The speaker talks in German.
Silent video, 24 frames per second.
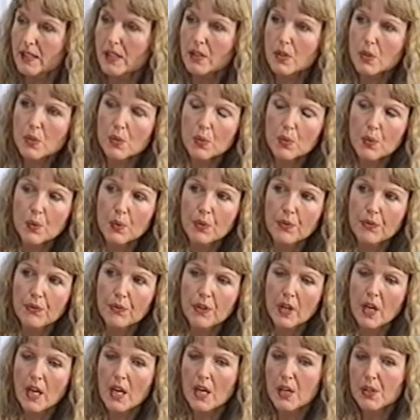in der Zukunft,
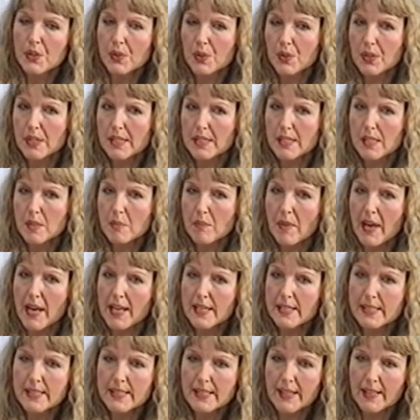sondern es ist
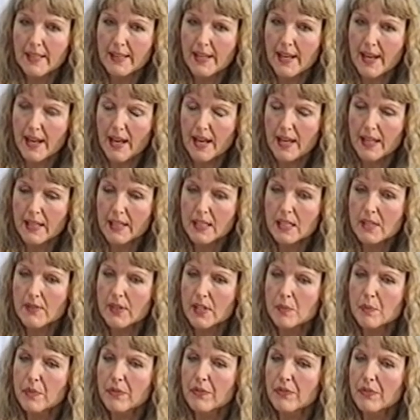meistens ein Ereignis,
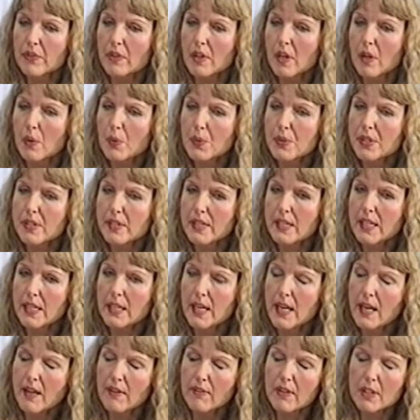was man voraussieht,
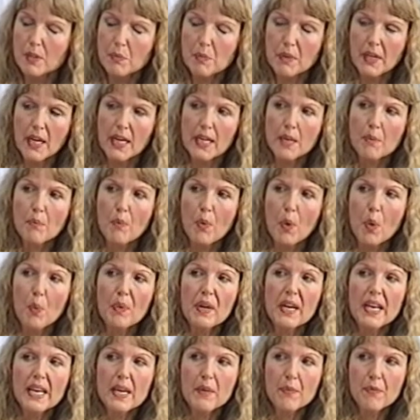was mit einem
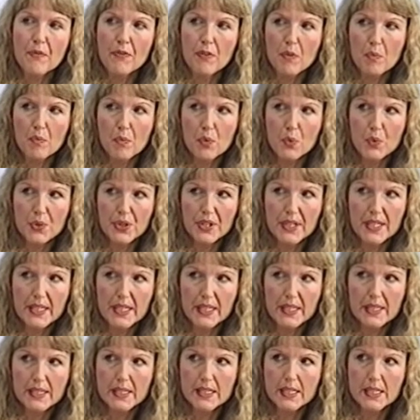Problem verbunden
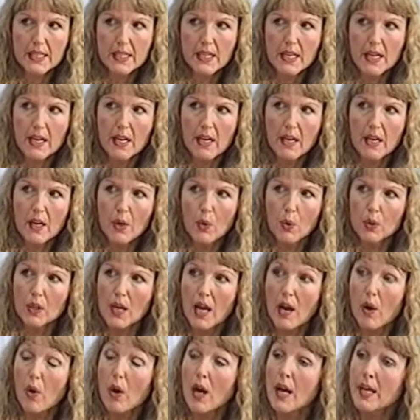ist
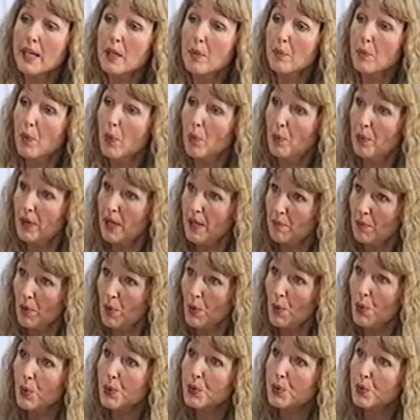oder auch einer
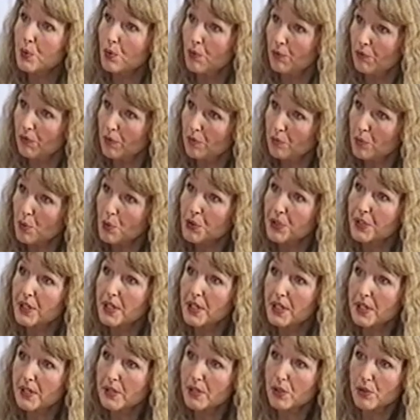Problemlösung
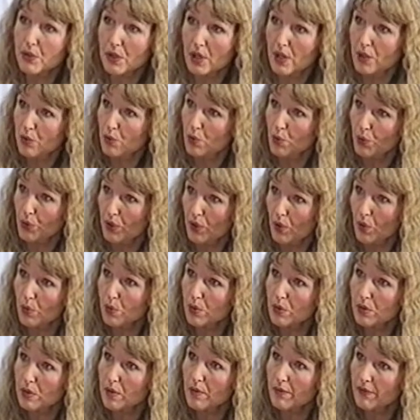verbunden ist. Das kann
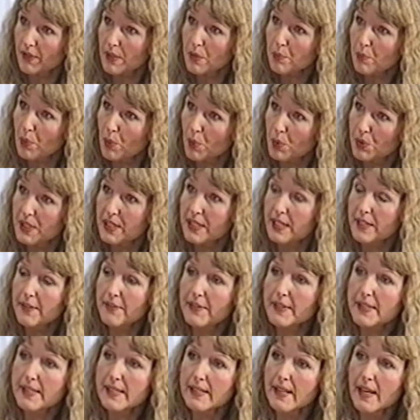durchaus was
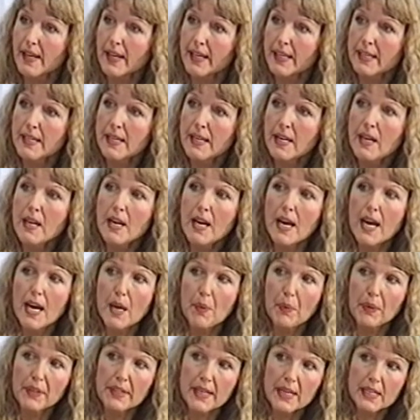Positives sein,
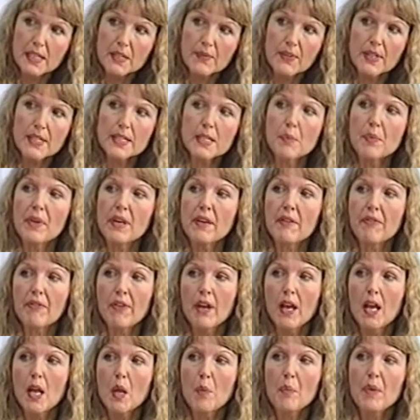aber das, was dabei
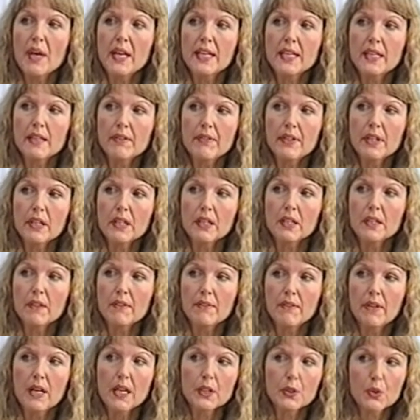verarbeitet wird,
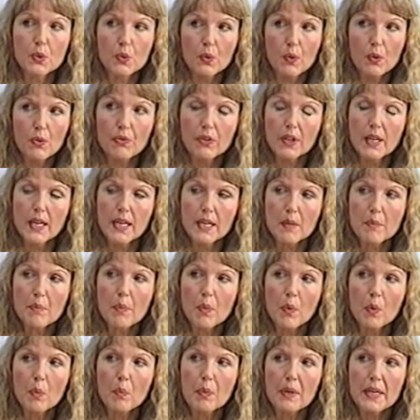war doch oft ein
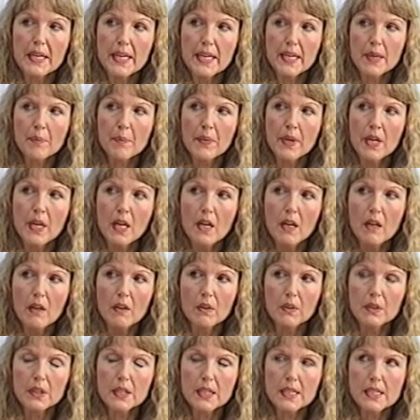Problem.
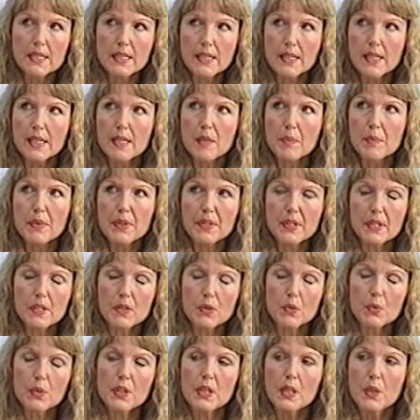Und deshalb ist
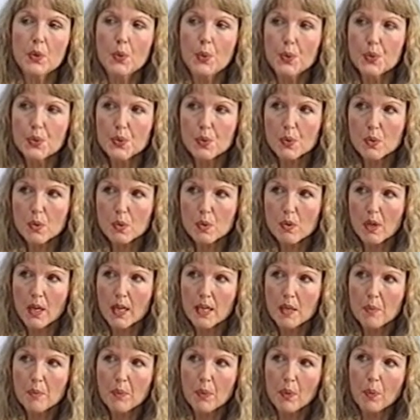es so die Lösung zu
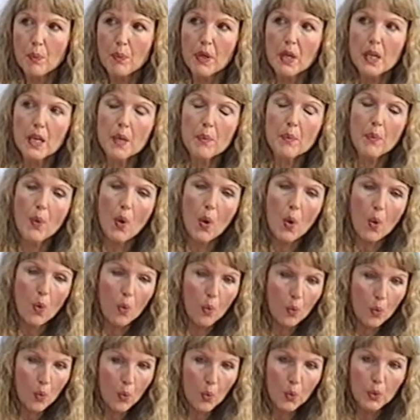einem Problem
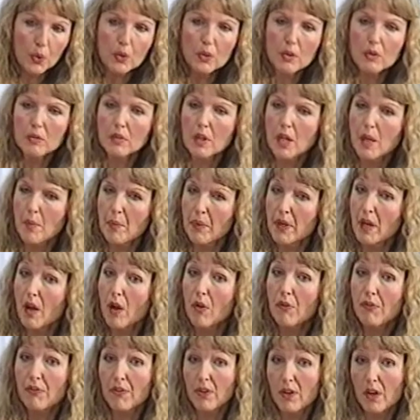oder kann man
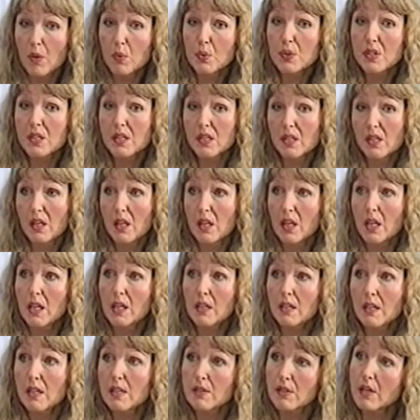auch
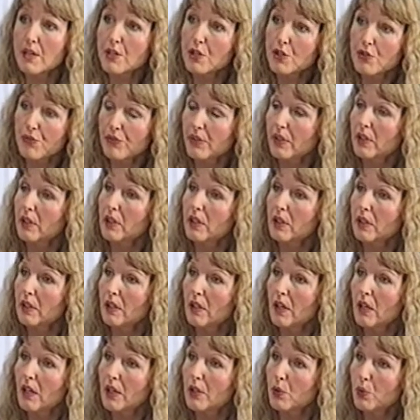voraussehen, dass eine
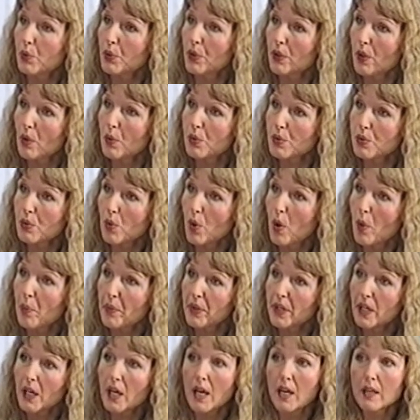Schwierigkeit durchaus
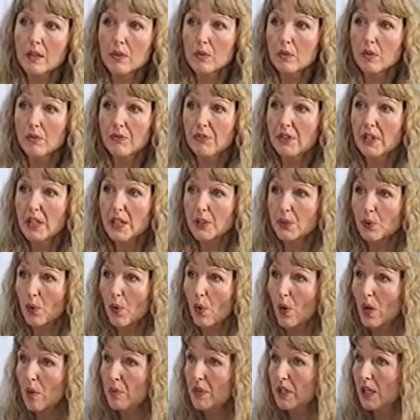kommen kann? Oder viele
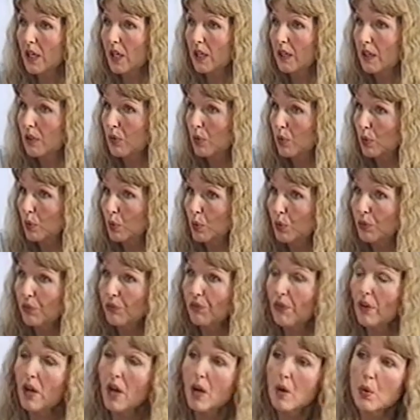träumen ja einen Tod
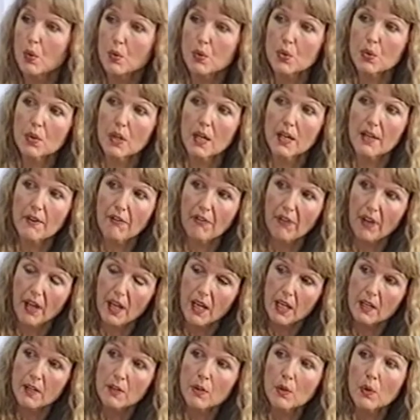voraus oder eine
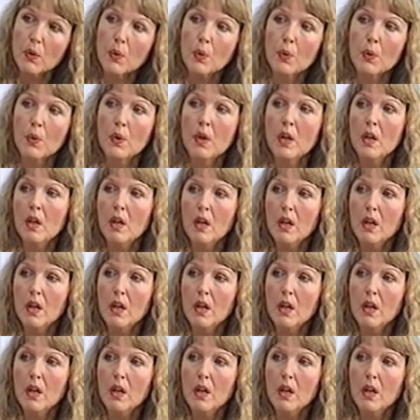Veränderung. Ja.